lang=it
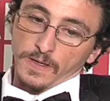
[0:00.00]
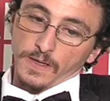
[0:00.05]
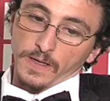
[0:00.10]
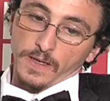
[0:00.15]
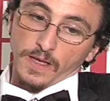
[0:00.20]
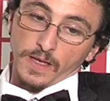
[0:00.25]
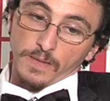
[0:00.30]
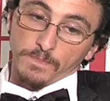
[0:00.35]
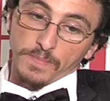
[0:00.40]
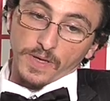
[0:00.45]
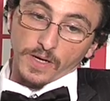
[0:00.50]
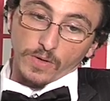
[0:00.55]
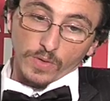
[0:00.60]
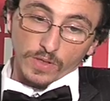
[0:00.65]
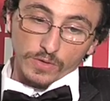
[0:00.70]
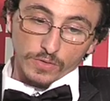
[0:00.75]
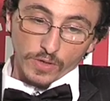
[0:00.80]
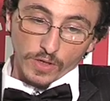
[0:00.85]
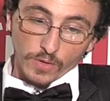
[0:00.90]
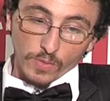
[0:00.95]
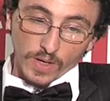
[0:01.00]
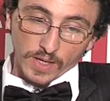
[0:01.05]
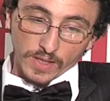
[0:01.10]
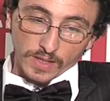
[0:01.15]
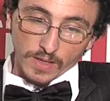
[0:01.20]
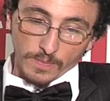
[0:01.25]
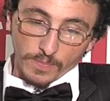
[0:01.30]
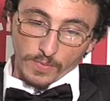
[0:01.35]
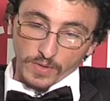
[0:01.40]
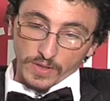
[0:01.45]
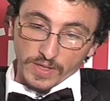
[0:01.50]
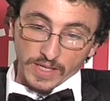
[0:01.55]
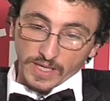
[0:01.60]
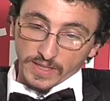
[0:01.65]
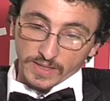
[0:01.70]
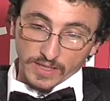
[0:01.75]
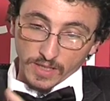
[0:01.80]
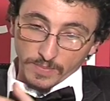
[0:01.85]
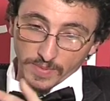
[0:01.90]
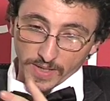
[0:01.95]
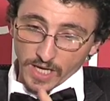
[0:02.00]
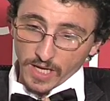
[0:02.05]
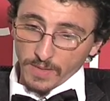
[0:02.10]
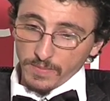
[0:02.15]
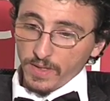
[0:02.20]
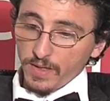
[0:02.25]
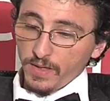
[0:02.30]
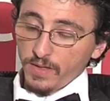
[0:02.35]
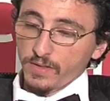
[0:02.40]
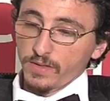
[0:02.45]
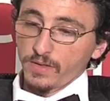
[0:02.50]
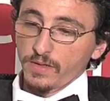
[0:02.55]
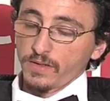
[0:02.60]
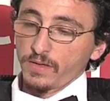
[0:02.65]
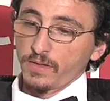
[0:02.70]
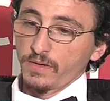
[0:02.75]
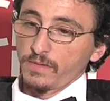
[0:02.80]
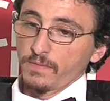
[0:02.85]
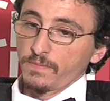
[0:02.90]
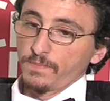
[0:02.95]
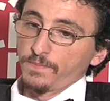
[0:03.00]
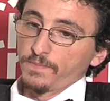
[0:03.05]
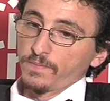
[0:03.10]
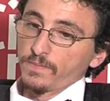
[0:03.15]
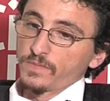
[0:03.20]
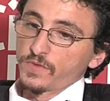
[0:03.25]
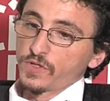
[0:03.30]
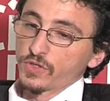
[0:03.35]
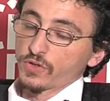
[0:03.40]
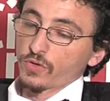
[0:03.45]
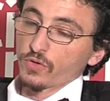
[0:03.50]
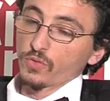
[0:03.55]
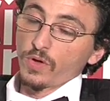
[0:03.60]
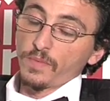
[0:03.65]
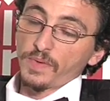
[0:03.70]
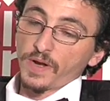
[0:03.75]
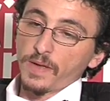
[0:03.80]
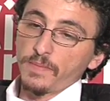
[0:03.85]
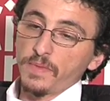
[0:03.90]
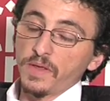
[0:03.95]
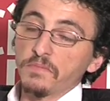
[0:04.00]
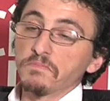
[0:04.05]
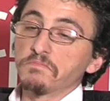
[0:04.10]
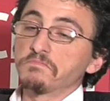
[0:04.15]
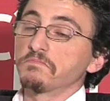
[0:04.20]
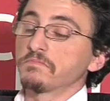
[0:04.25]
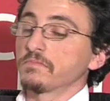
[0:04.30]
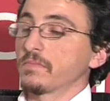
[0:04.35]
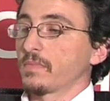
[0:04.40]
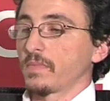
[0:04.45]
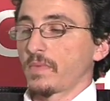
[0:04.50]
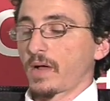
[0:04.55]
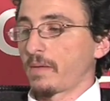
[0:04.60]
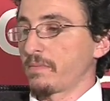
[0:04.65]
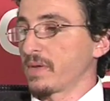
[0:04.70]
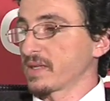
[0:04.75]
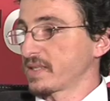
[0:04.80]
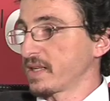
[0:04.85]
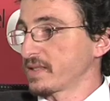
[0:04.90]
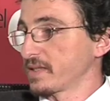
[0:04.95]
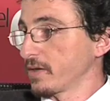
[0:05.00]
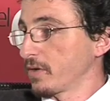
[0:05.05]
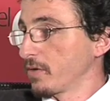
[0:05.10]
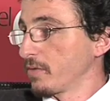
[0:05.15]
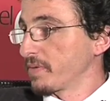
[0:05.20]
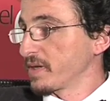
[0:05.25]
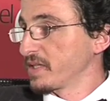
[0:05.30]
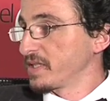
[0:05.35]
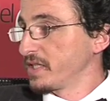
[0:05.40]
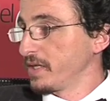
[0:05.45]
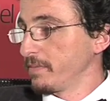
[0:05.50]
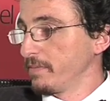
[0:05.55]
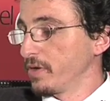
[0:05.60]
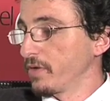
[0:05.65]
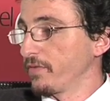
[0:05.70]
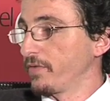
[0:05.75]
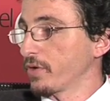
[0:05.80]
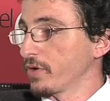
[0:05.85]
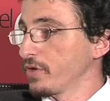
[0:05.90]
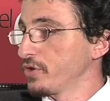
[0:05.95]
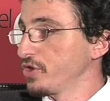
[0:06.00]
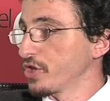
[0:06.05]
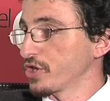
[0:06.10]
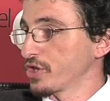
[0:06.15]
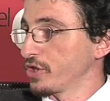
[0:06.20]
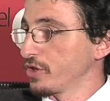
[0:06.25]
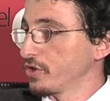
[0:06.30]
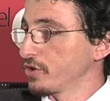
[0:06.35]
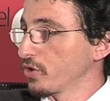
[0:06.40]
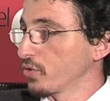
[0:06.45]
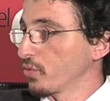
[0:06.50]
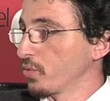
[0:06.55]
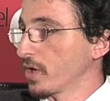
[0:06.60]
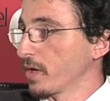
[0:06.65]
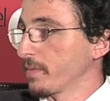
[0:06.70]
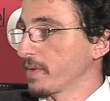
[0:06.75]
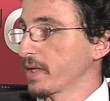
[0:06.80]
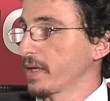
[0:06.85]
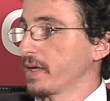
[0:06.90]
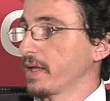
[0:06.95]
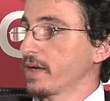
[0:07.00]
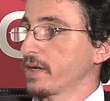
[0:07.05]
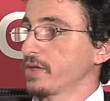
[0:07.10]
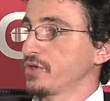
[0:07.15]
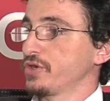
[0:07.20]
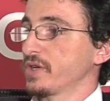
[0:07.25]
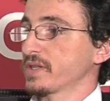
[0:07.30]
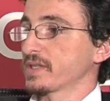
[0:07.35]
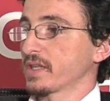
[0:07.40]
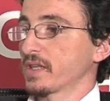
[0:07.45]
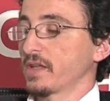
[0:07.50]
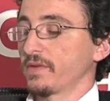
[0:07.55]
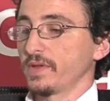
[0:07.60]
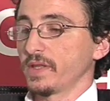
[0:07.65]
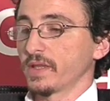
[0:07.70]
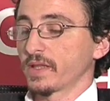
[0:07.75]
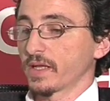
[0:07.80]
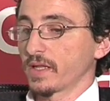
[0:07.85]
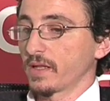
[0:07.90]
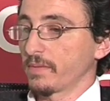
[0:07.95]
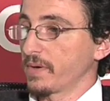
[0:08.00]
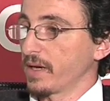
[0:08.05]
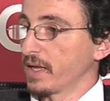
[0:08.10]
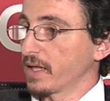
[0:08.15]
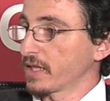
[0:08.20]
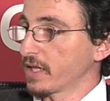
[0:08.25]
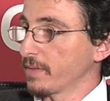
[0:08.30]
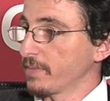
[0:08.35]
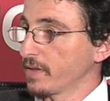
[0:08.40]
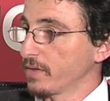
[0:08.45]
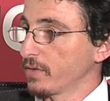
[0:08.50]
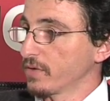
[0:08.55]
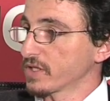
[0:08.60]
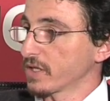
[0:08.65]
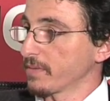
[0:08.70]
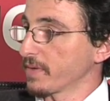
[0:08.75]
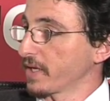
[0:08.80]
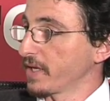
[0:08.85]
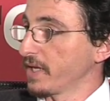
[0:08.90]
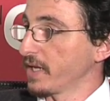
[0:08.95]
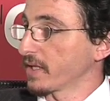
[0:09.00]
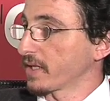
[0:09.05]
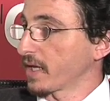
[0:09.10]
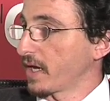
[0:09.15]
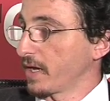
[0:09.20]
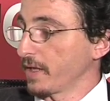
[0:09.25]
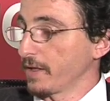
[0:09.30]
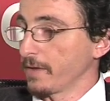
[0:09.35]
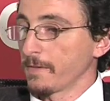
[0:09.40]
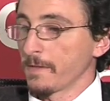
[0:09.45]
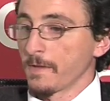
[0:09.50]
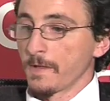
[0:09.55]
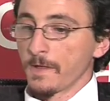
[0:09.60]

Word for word: Eh, per quanto riguarda poi gli altri premi, eh, ci sono due premi abbastanza incomprensibile, ovvero regia e sceneggiatura, perché la regia è stata vinta da Brillante Mendoza per Kinatai,